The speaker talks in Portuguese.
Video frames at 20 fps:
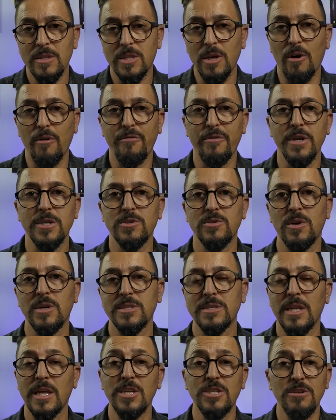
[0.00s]
talvez
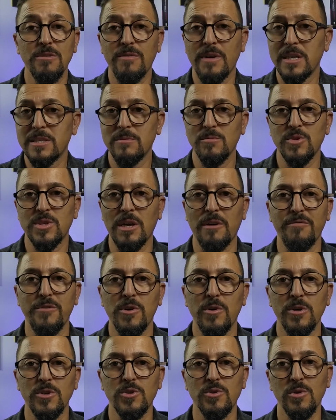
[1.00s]
nós nem tivéssemos
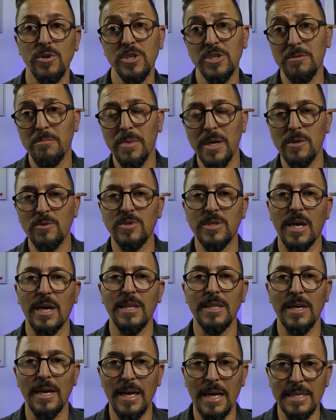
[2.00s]
aviões hoje, menos
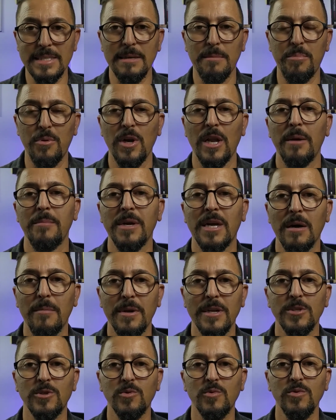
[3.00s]
ainda essa polêmica
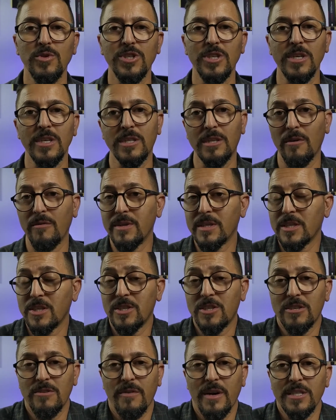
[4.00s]
para discutir. Talvez a
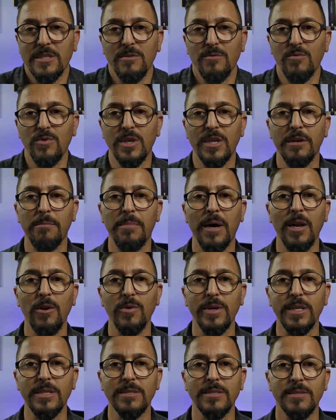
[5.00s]
gente estivesse voando em
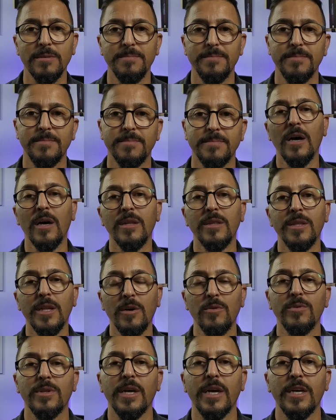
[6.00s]
balões.
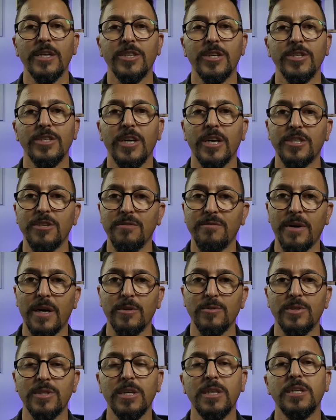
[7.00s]
Não deixe de
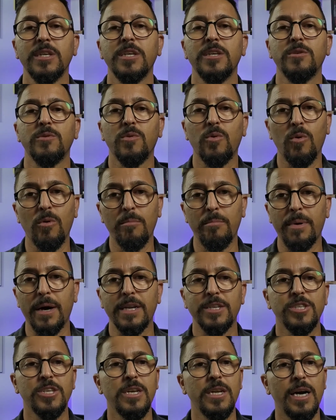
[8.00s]
ativar o sininho,
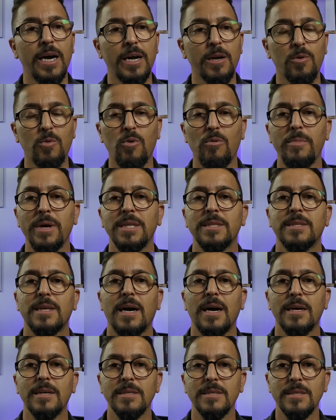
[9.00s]
compartilhar,
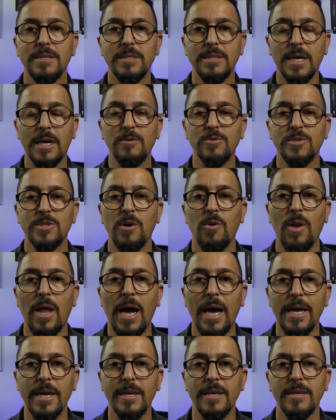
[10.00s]
comentar e dar o seu
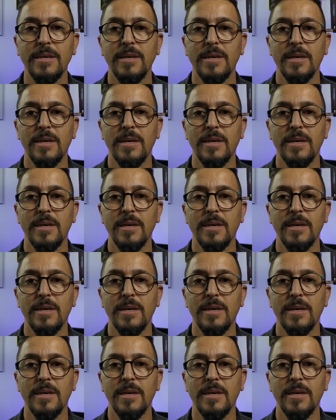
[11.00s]
like.